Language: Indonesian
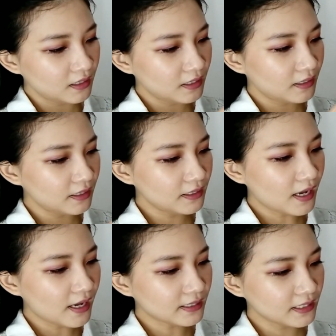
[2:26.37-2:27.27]
ini
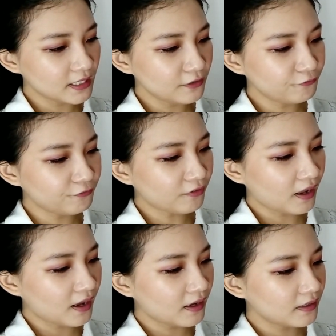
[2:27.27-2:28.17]
dari
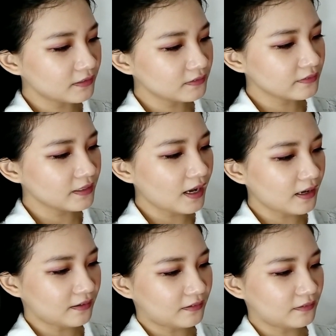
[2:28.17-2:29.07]
Fran
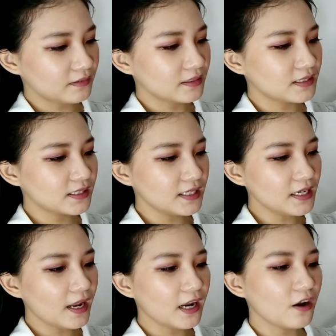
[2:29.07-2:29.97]
Kang,
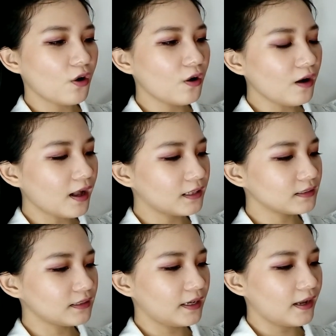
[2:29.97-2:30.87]
CEO
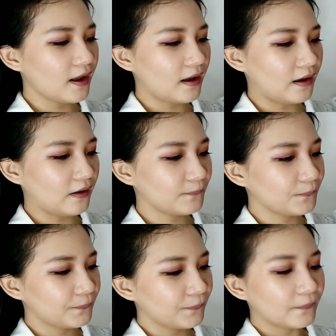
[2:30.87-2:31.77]
Altea.
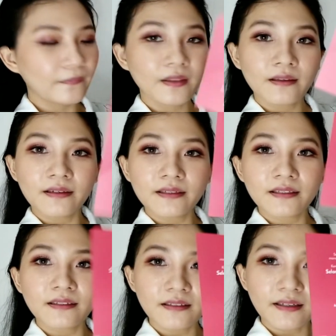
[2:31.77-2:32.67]

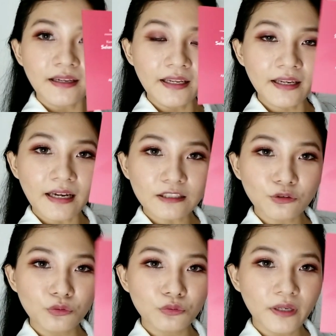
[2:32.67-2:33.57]
Ini
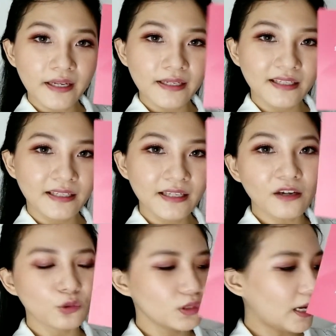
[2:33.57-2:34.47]
kartu kayak gini
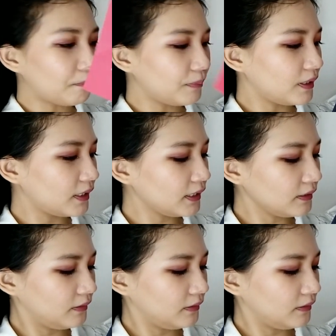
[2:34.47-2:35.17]
aku dapet.